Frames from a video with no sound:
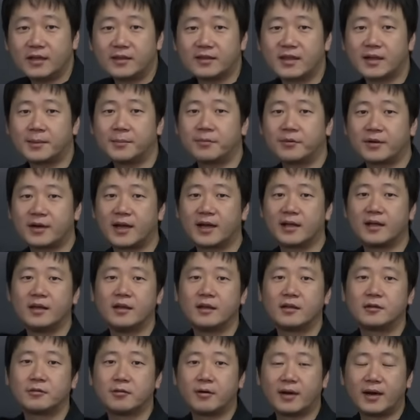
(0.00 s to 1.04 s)
なんもない
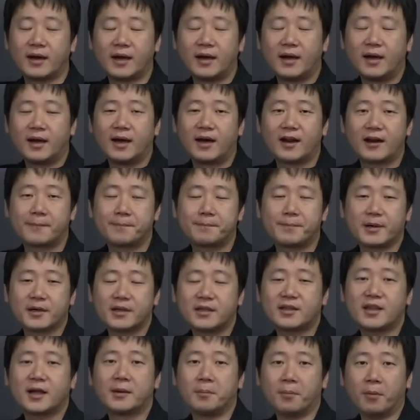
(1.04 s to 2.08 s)
野原、原っぱ
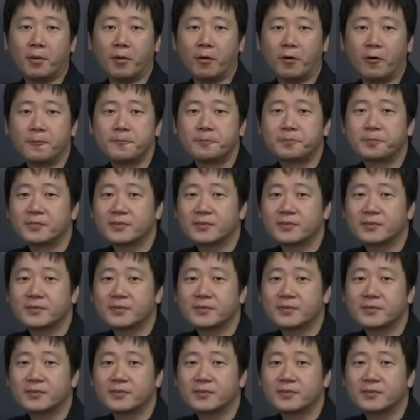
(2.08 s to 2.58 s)
に田んぼを。